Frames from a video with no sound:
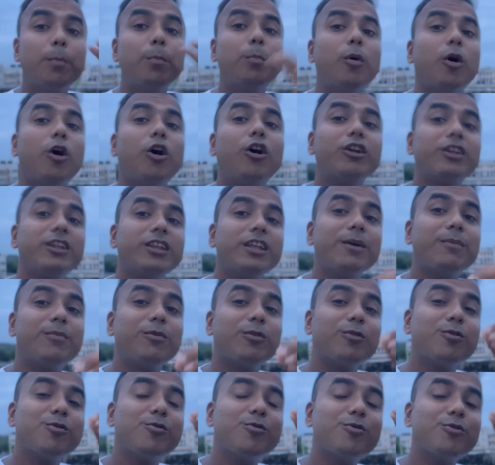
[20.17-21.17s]
बहुत ही आप
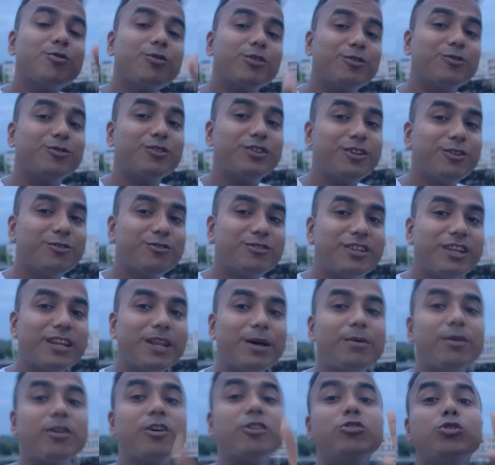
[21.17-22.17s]
लोगों को गुड न्यूज़
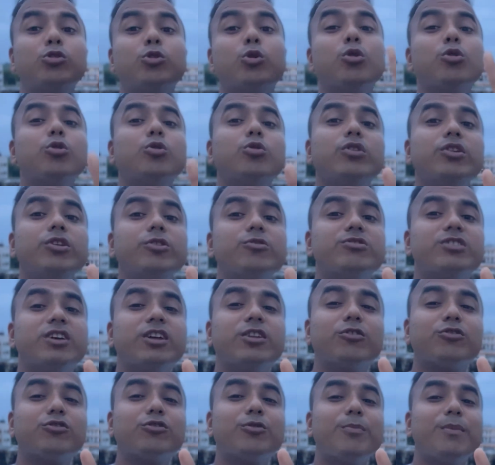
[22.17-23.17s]
देने वाला है दो गुड न्यूज़ है
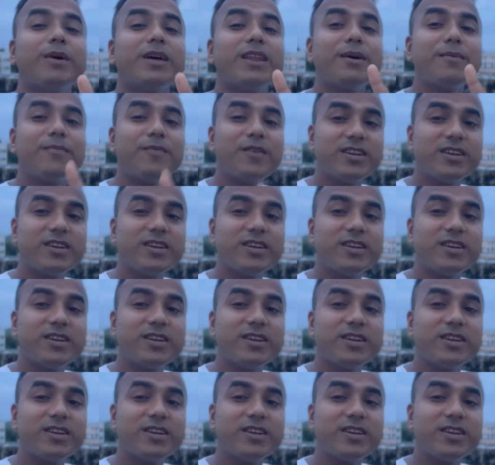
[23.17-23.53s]
दोस्तों मेरा